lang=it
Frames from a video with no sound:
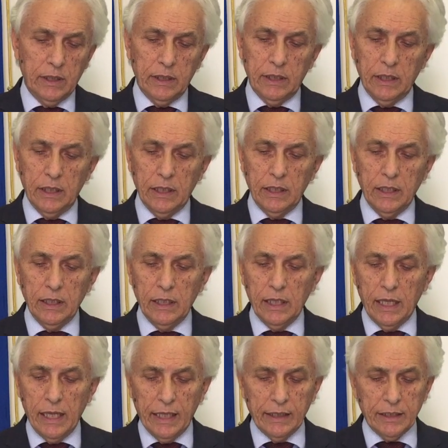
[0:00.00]
ne, ne,
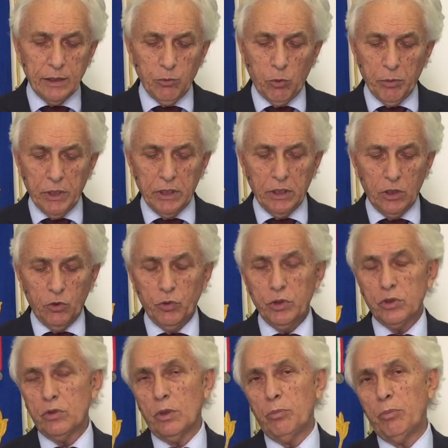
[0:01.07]
negli altri momenti in cui
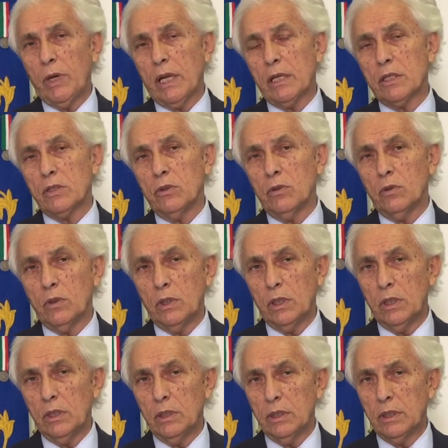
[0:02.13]
sono apparso
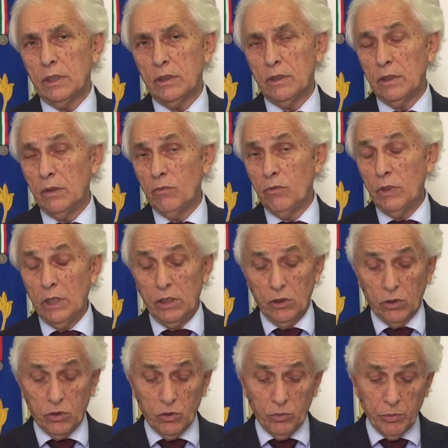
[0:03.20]
in, in
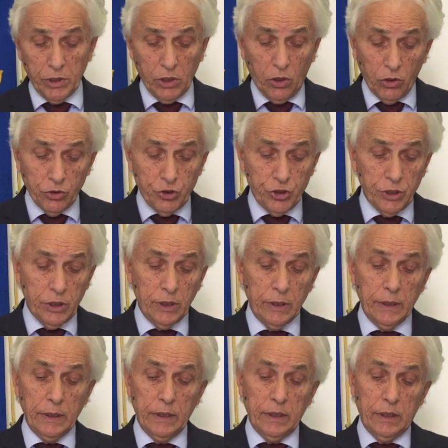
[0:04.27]
video come oggi,
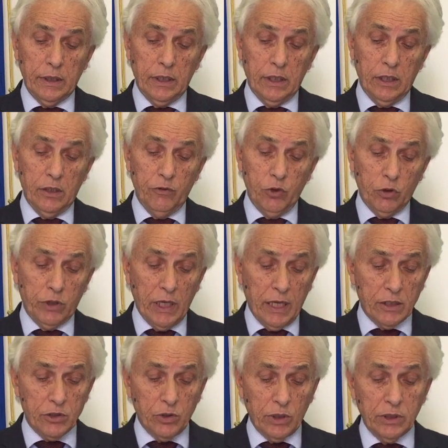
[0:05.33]
eh, vi ho
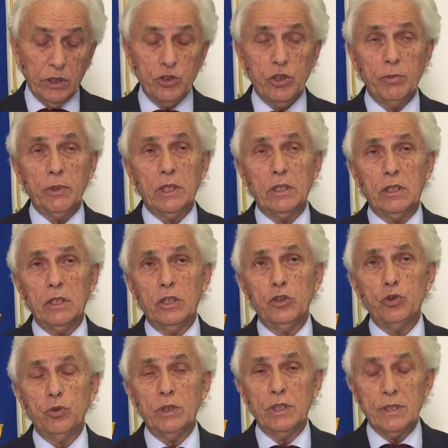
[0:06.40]
chiesto atteggiamenti
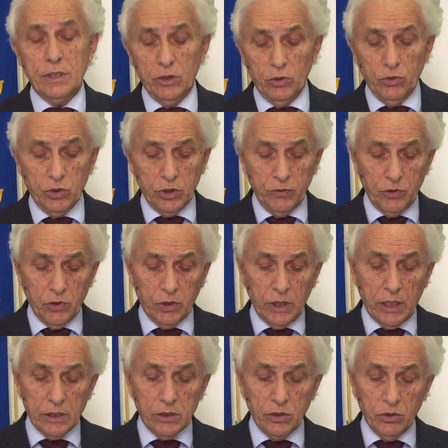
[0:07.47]
giudiziosi, vi ho
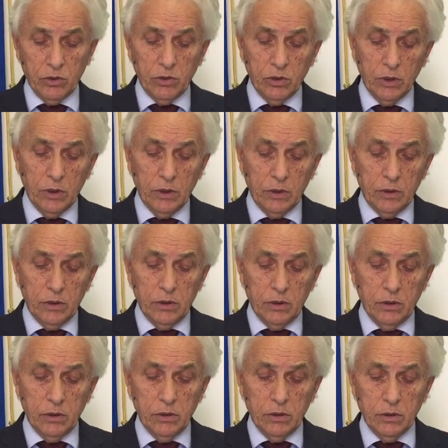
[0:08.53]
chiesto eh,
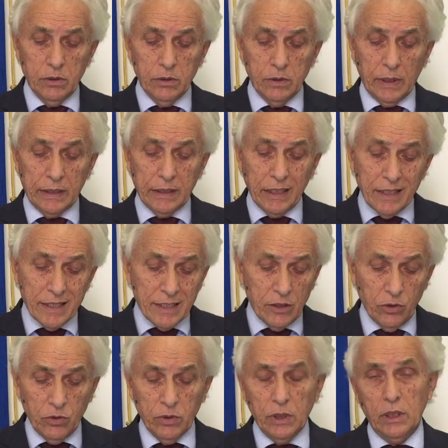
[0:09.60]

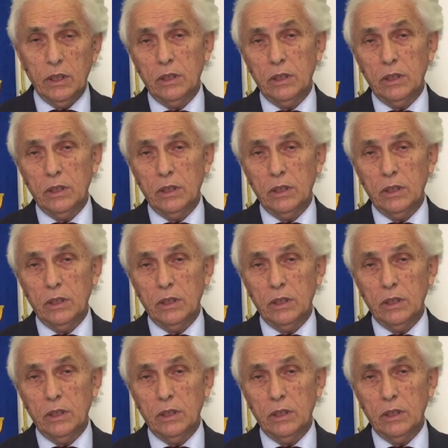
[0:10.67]
attenzione